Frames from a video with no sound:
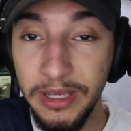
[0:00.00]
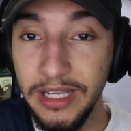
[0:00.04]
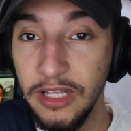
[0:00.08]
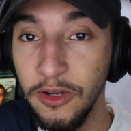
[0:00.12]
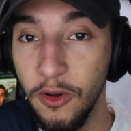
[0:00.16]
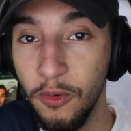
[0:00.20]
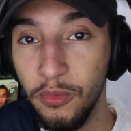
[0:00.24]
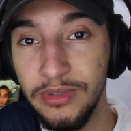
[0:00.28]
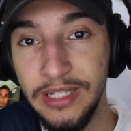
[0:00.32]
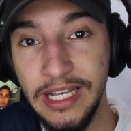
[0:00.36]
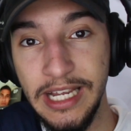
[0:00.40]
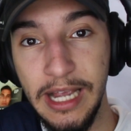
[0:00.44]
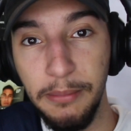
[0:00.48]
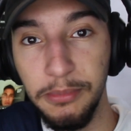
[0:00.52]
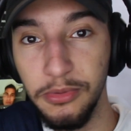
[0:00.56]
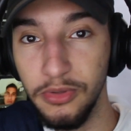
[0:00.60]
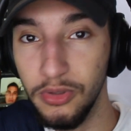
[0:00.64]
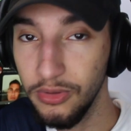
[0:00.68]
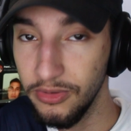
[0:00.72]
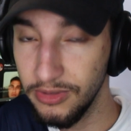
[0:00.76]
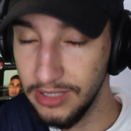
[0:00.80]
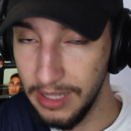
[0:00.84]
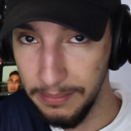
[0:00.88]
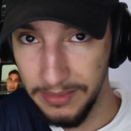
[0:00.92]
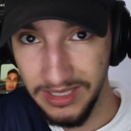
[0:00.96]
que não tem
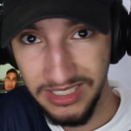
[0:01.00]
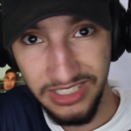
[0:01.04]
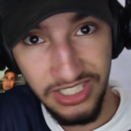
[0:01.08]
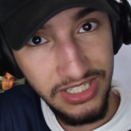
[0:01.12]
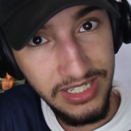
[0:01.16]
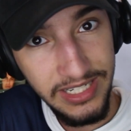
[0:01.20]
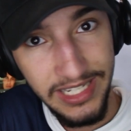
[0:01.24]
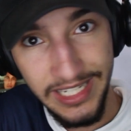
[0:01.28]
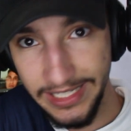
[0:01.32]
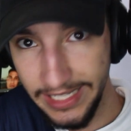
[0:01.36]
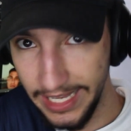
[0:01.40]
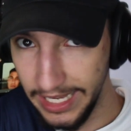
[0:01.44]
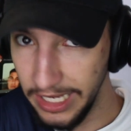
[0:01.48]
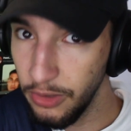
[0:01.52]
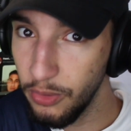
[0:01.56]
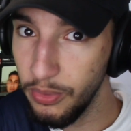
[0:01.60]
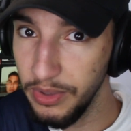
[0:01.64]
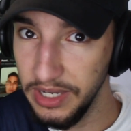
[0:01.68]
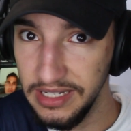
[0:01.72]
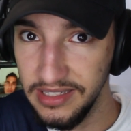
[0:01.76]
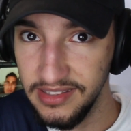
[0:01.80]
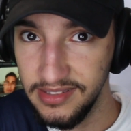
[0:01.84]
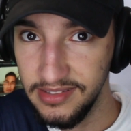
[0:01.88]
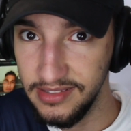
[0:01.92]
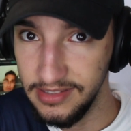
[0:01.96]
absolutamente ninguém
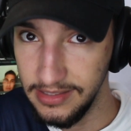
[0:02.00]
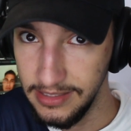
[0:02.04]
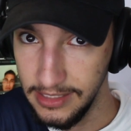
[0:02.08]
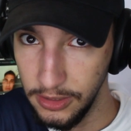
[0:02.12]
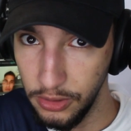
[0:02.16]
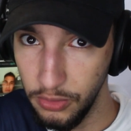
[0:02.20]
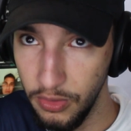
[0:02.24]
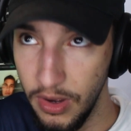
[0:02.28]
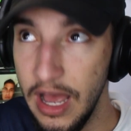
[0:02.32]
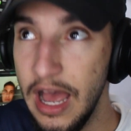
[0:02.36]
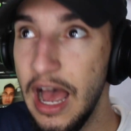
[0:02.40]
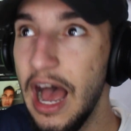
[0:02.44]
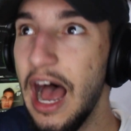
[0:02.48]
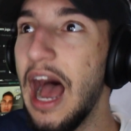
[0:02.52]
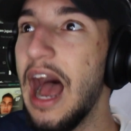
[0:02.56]
conhecido.